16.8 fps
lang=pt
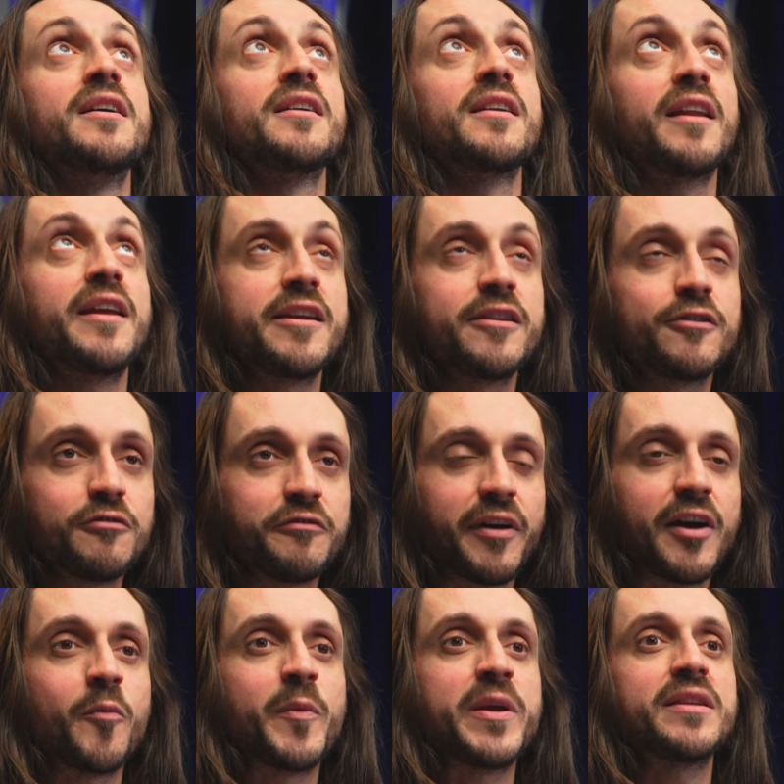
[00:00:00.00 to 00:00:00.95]
lento,
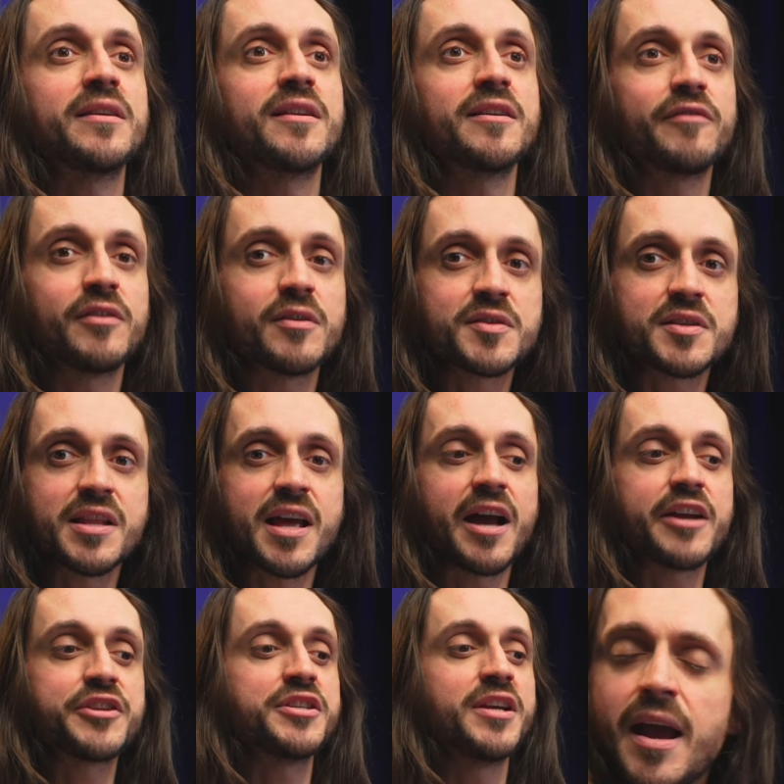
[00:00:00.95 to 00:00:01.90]
vai aumentando a
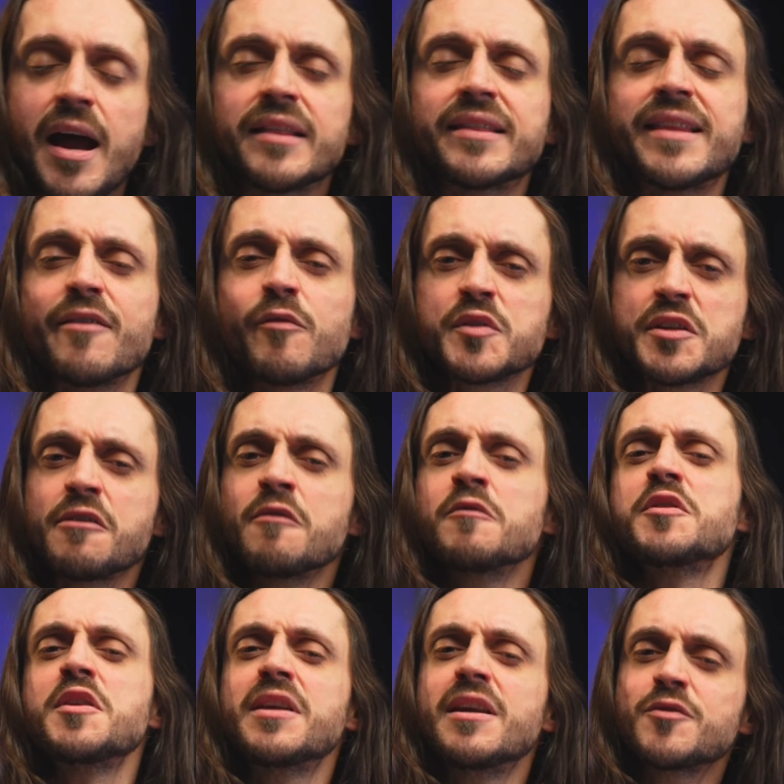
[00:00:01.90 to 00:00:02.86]
velocidade até você
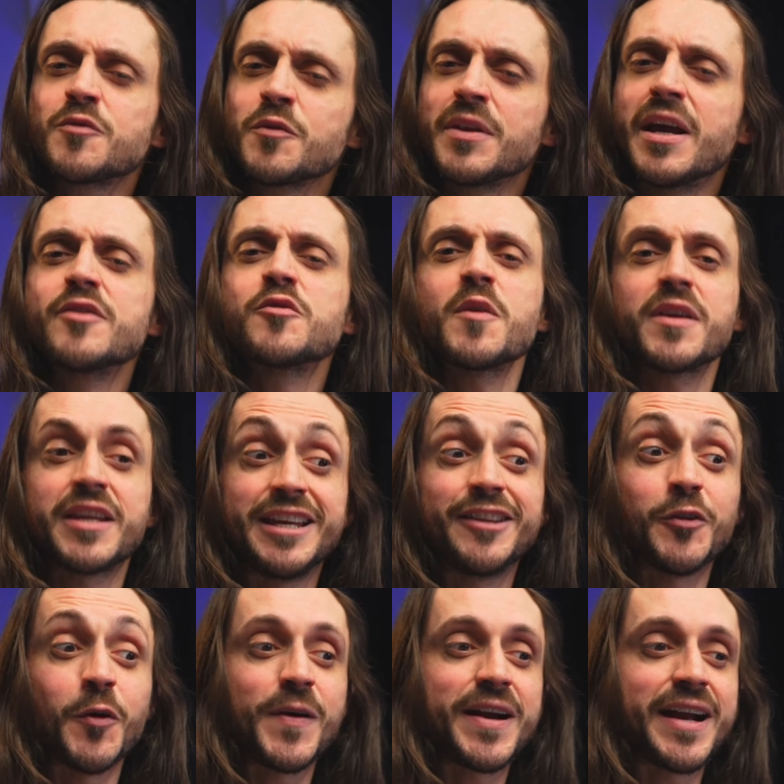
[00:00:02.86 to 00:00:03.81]
conseguir estudar isso aqui,
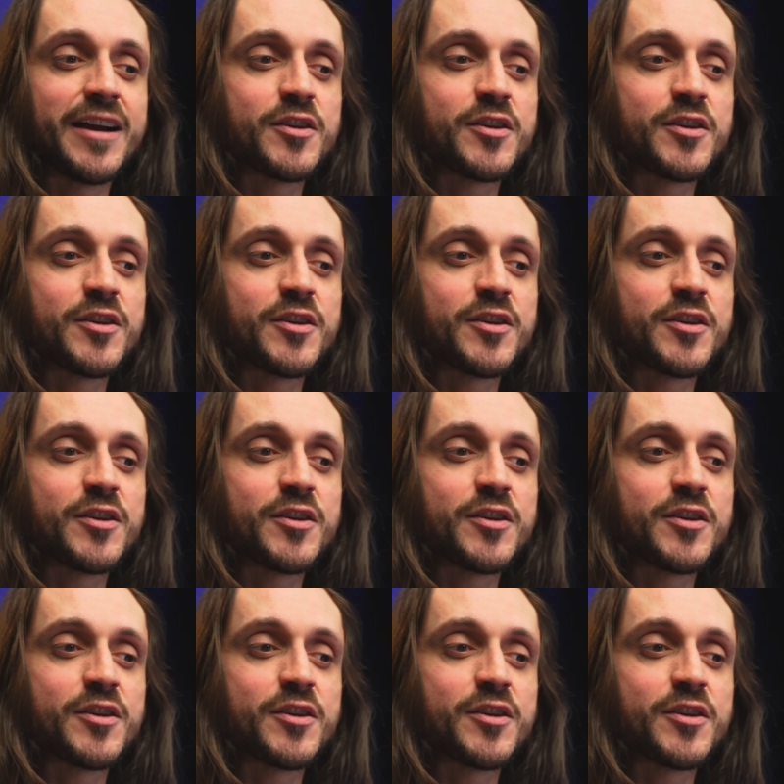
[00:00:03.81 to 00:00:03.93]
tocar